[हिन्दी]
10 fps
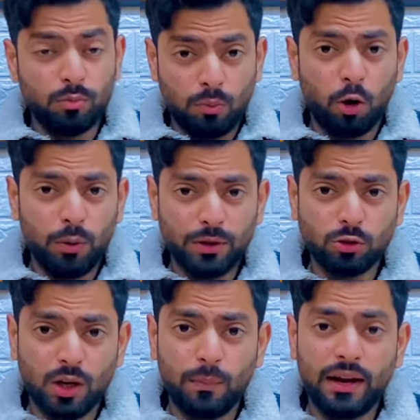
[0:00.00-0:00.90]
बॉडी पे जो
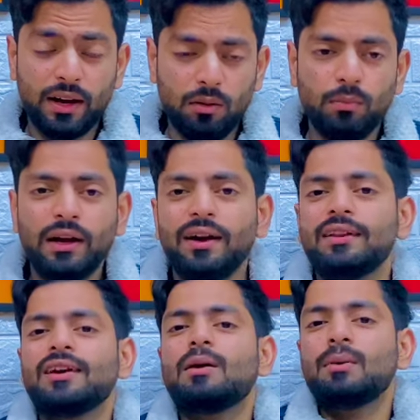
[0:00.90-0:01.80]
है ना ब्लैंकेट ब्लैंकेट
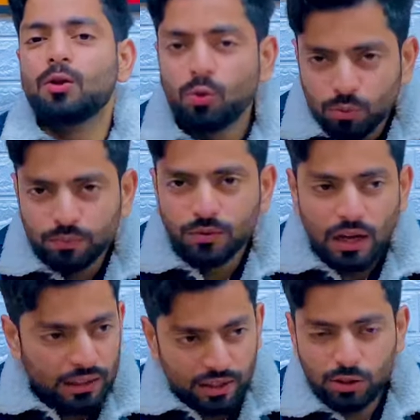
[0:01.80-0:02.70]
कहते हैं कंबल को
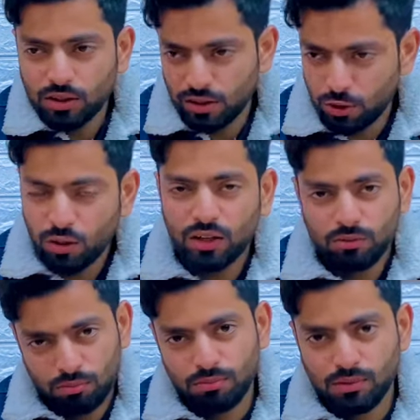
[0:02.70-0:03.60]
आज के सर्दियों का
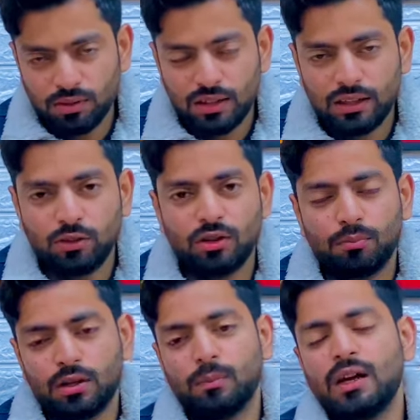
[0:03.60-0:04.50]
मसला है जिनका
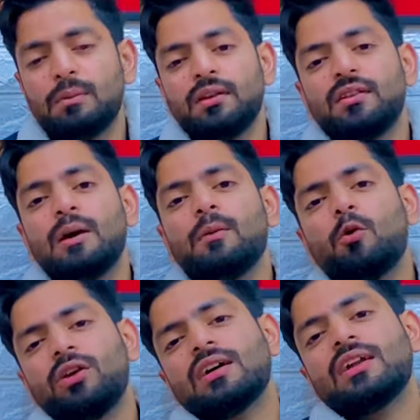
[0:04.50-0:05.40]
कंबल आप लेते हैं आपकी
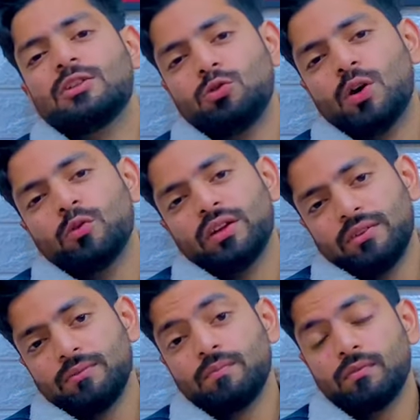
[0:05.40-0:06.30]
बॉडी के साथ टच हुआ होता
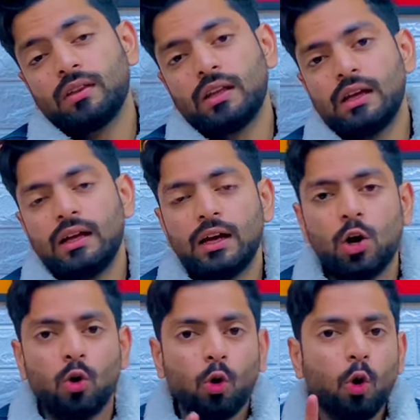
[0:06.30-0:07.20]

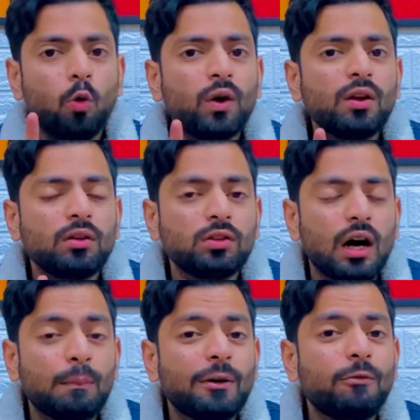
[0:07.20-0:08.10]
है ओवर
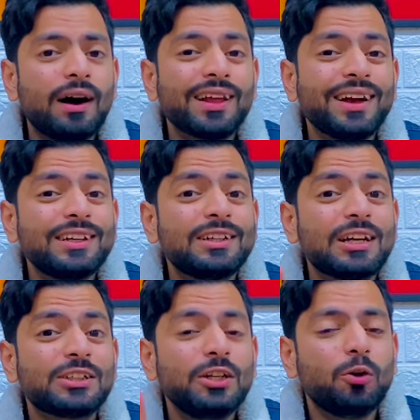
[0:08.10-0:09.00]
अबव वहाँ आएगा या
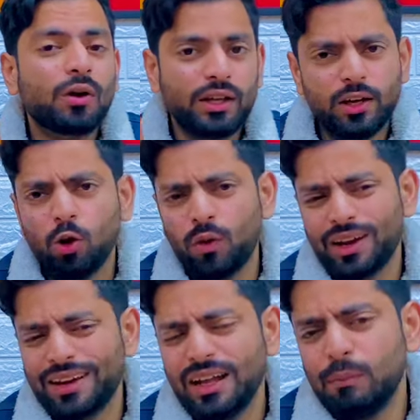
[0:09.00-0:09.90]
टच नहीं होगा देखिए ओवर लग
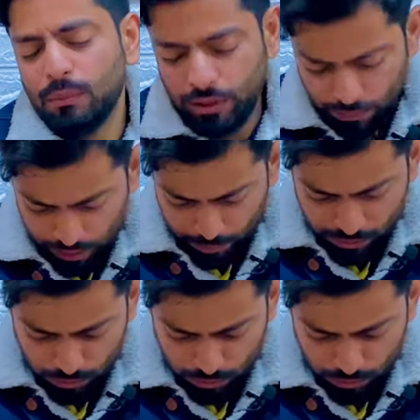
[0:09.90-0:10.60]
रहा है हमने ये मैंने